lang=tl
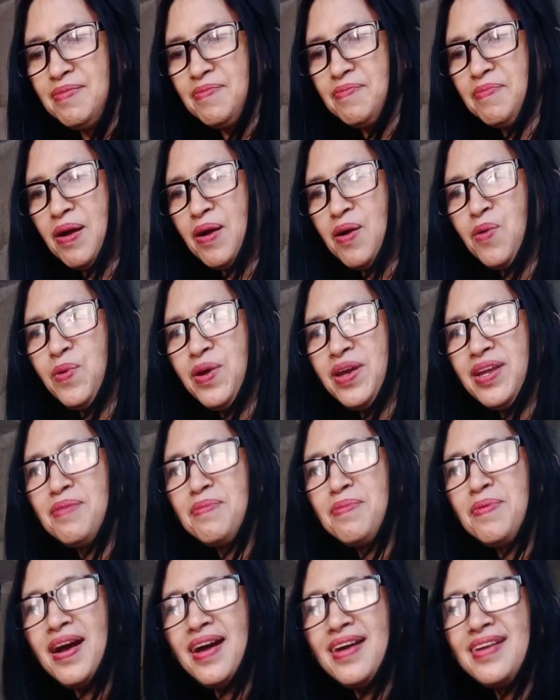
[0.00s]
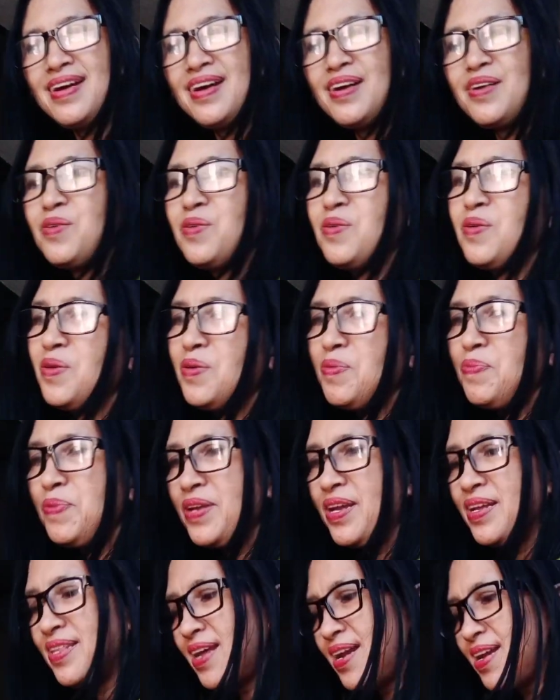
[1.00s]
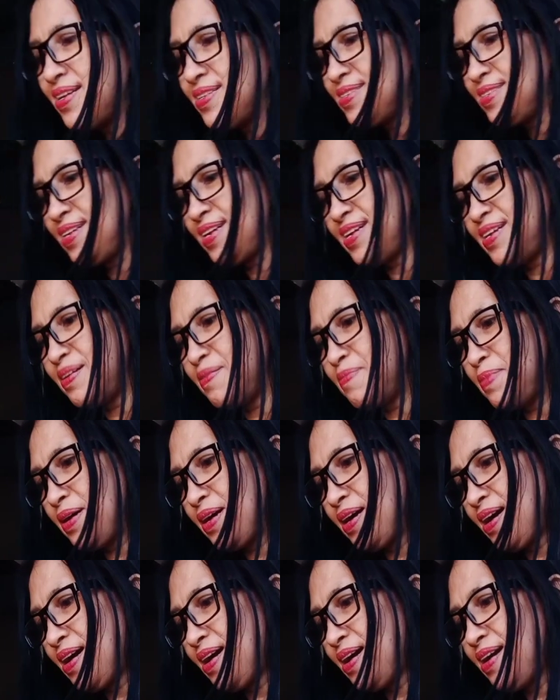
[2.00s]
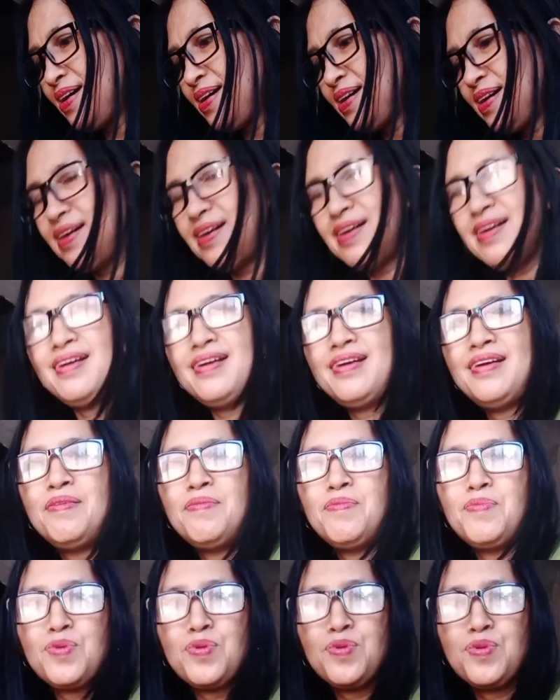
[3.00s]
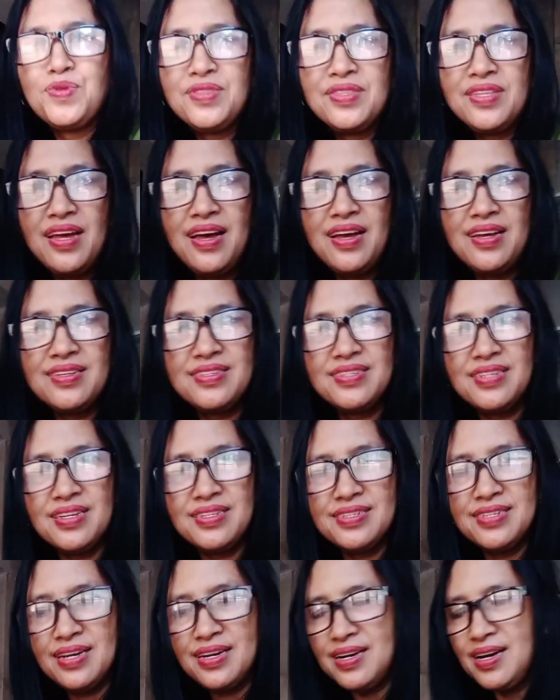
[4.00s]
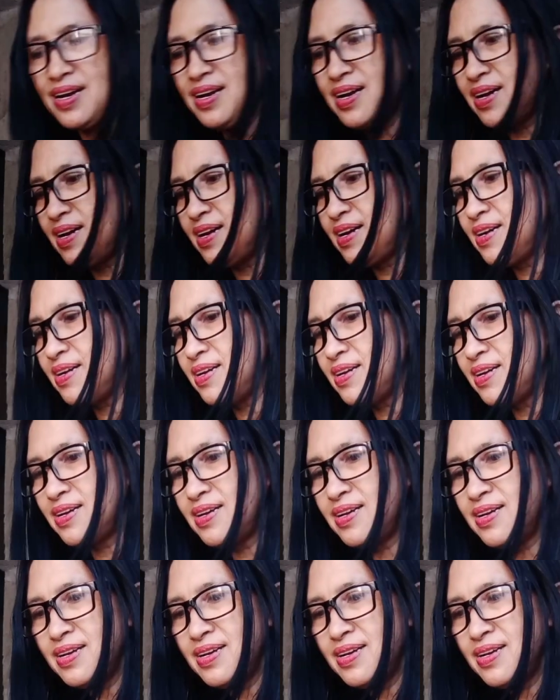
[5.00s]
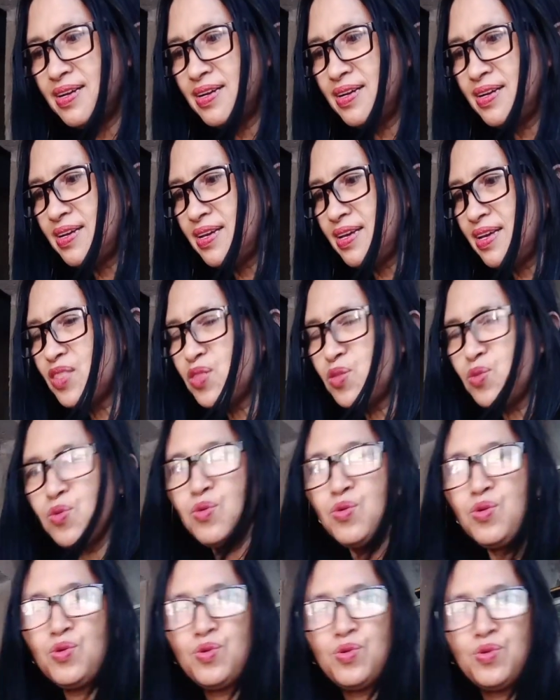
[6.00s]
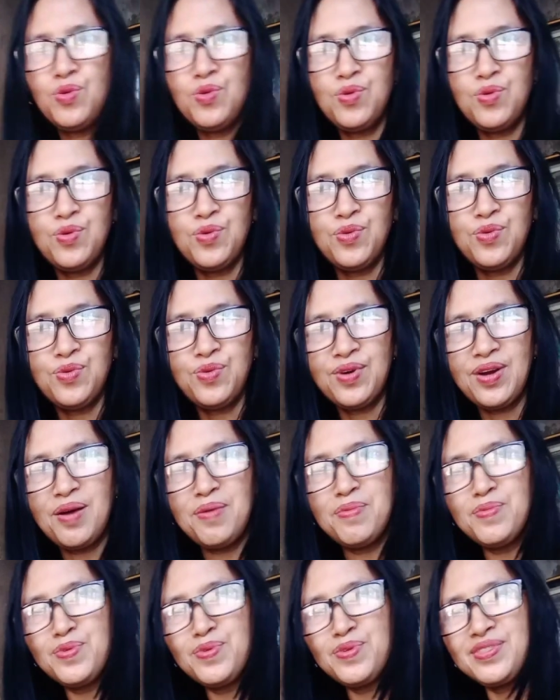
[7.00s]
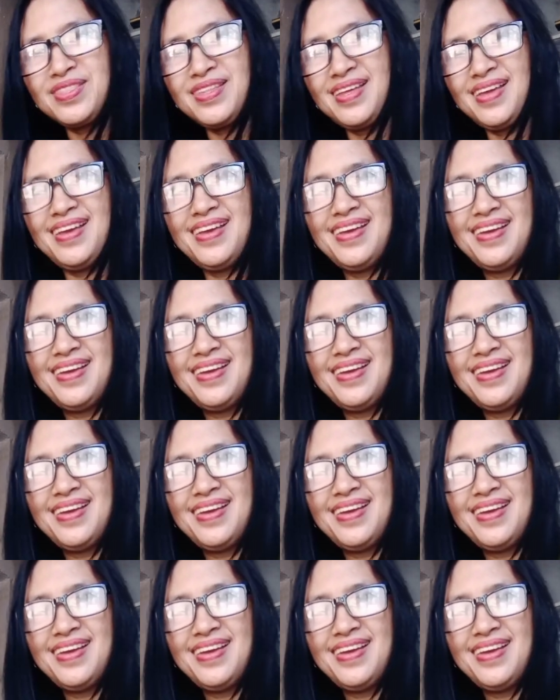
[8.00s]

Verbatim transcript: pag uwi ng mga anak ko pinadalahan sila ng mga prutas at saka ito kamote